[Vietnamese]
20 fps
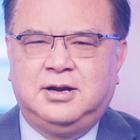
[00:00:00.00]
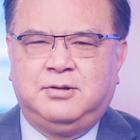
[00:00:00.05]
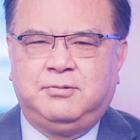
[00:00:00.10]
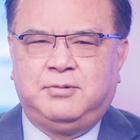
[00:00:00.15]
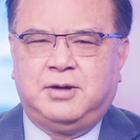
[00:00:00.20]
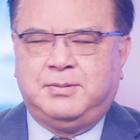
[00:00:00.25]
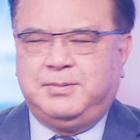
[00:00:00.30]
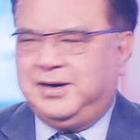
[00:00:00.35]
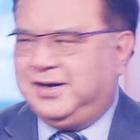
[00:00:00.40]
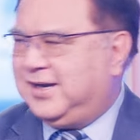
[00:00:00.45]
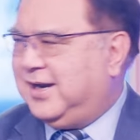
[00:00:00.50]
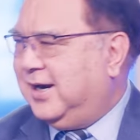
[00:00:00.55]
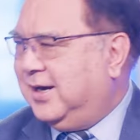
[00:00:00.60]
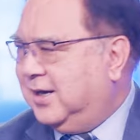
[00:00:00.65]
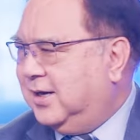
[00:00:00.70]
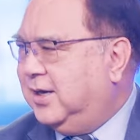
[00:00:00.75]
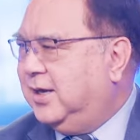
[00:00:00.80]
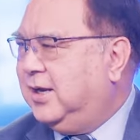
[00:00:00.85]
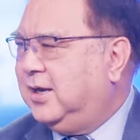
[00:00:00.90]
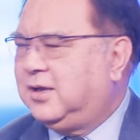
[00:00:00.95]
à, Robert
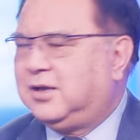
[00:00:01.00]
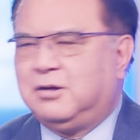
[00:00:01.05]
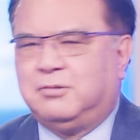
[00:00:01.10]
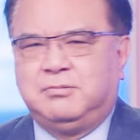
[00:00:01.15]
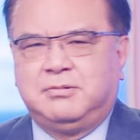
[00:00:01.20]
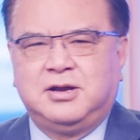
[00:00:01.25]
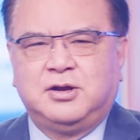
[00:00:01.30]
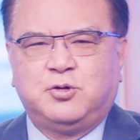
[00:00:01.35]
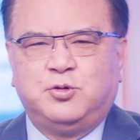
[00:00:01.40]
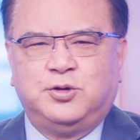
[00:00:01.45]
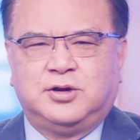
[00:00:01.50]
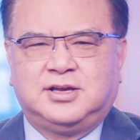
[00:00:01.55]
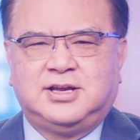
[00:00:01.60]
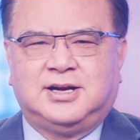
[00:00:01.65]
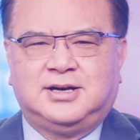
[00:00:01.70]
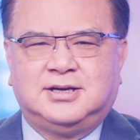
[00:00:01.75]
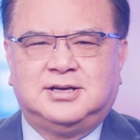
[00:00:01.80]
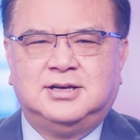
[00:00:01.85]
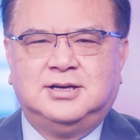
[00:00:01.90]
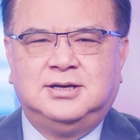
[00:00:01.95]
Kennedy trong cái cuộc
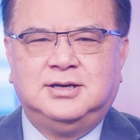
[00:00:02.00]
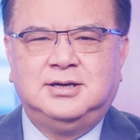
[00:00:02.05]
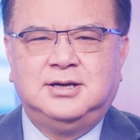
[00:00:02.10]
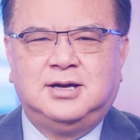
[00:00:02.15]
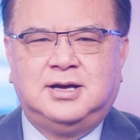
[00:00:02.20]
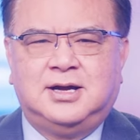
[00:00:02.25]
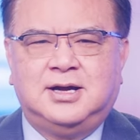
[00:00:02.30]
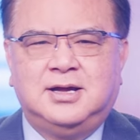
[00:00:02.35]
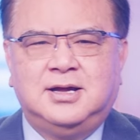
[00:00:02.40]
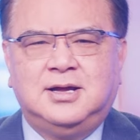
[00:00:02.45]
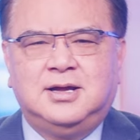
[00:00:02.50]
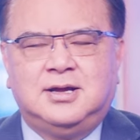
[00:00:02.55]
tranh cử à,